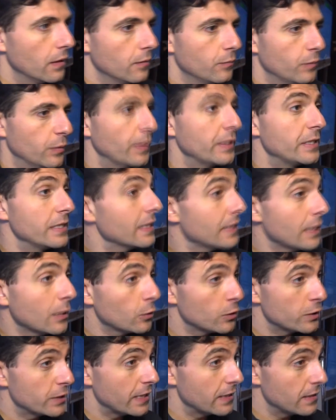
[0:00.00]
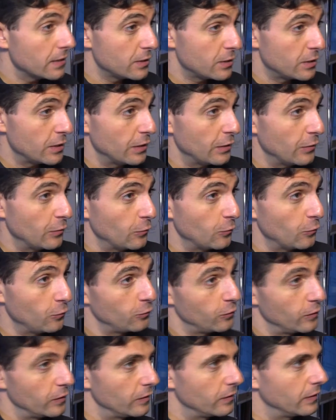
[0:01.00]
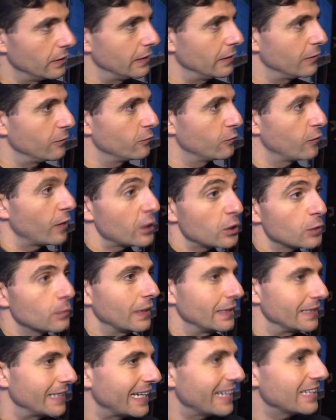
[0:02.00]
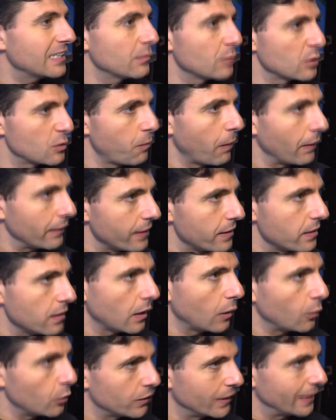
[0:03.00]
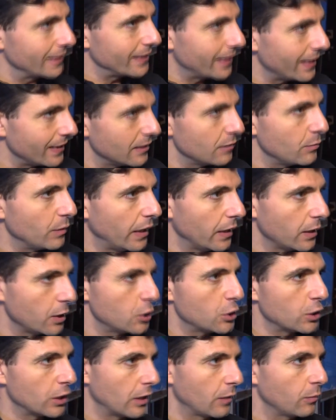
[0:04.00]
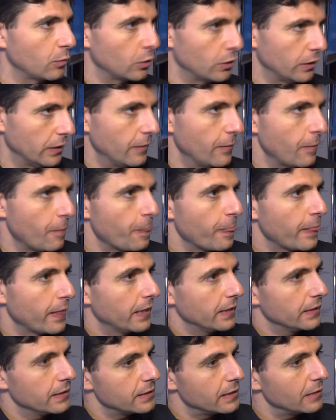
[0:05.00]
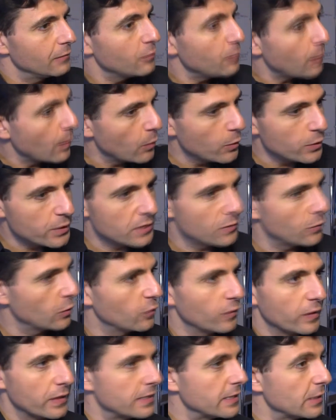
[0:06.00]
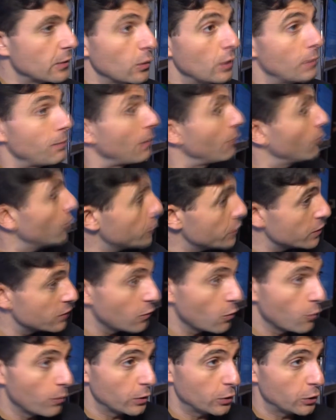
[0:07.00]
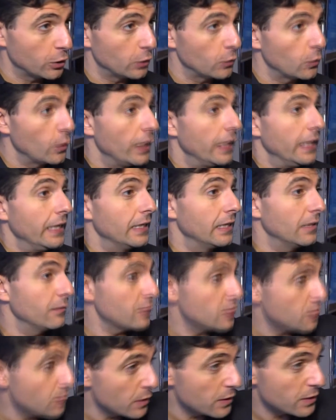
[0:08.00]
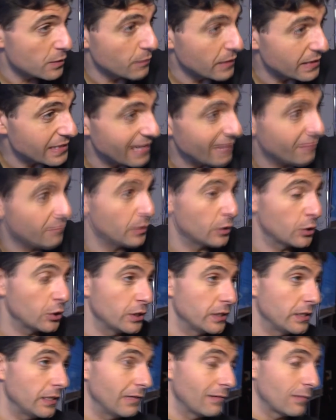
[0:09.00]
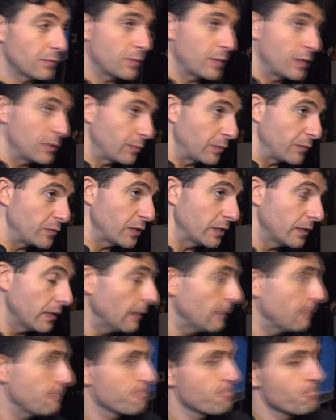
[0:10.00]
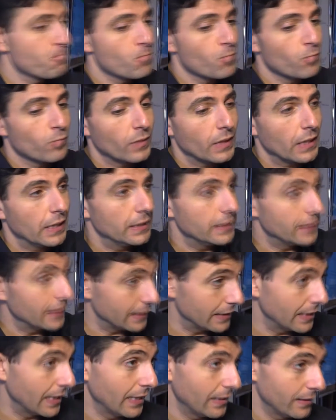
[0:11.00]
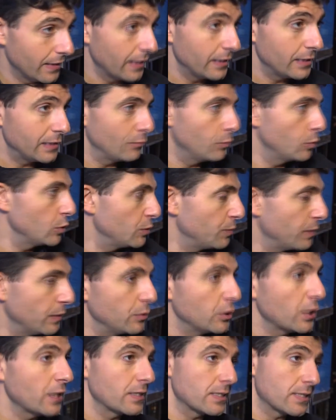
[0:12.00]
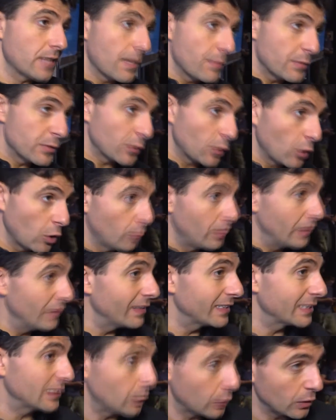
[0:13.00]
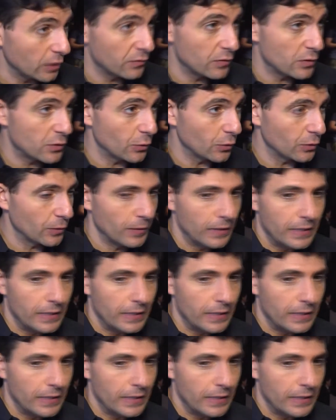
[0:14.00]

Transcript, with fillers: Понимаете, нет никакой ценности э, в вашем конкретном исполнении какой-то конкретной механической работы. Если вы помоете свою квартиру или помоете свою машину, или вы смените масла в машине, или вам сменит профессионал и так далее, да, если вы будете перемещаться сами за рулем или вас кто-то отвезет,